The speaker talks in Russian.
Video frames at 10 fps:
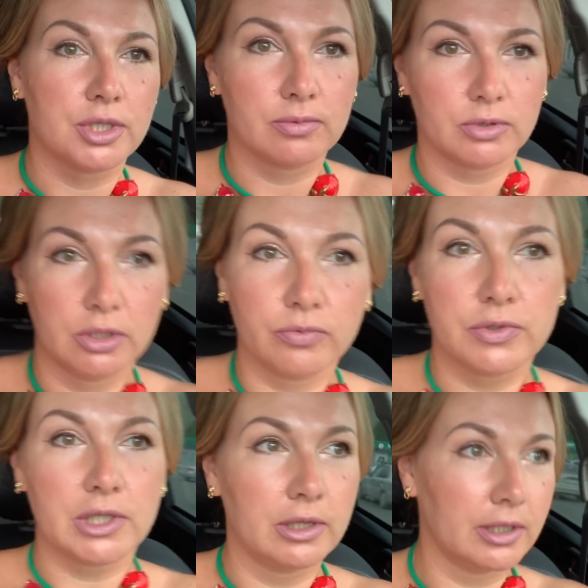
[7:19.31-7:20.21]
Сейчас вот еду в
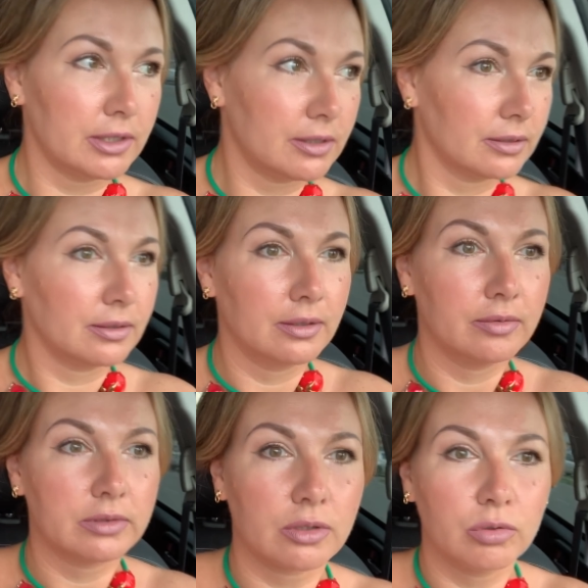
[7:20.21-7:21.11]
Sunlight,
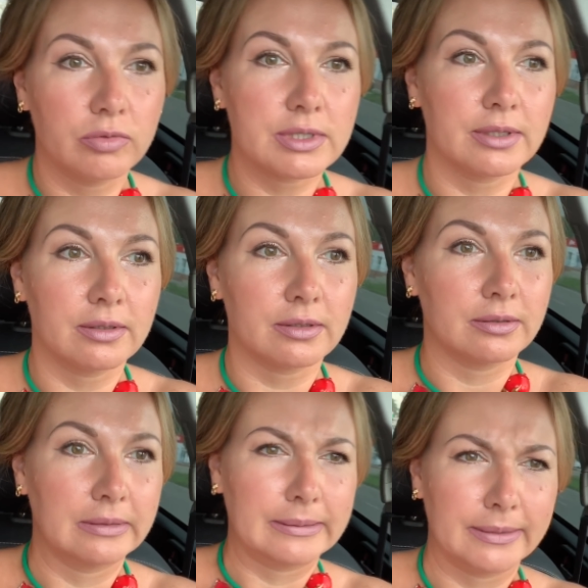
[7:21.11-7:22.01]
в торговый центр.
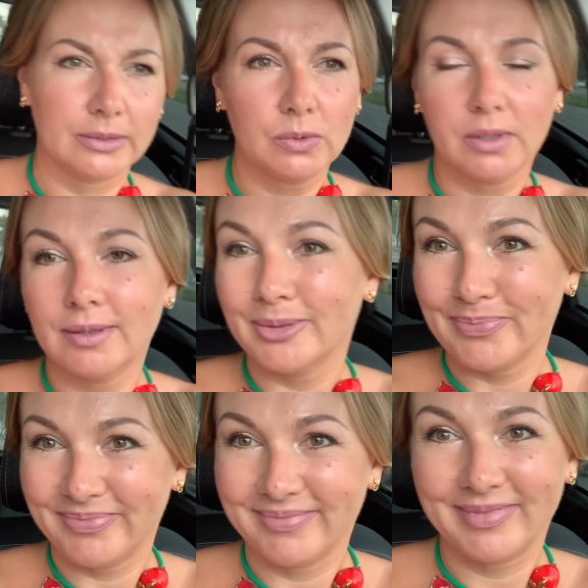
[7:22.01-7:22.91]
Ну ладно,
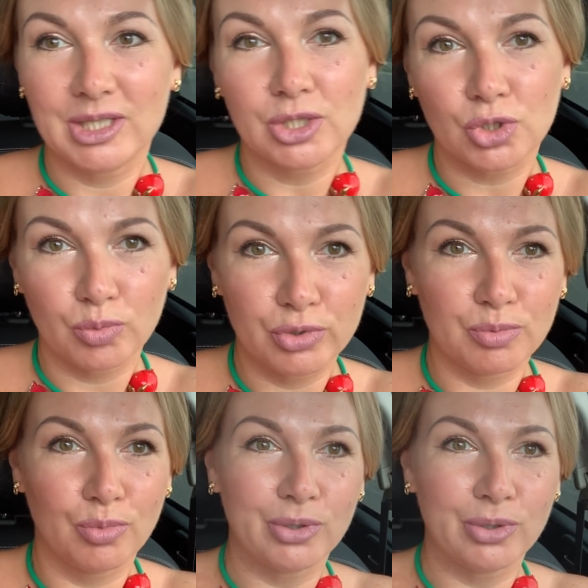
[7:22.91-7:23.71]
если что, будем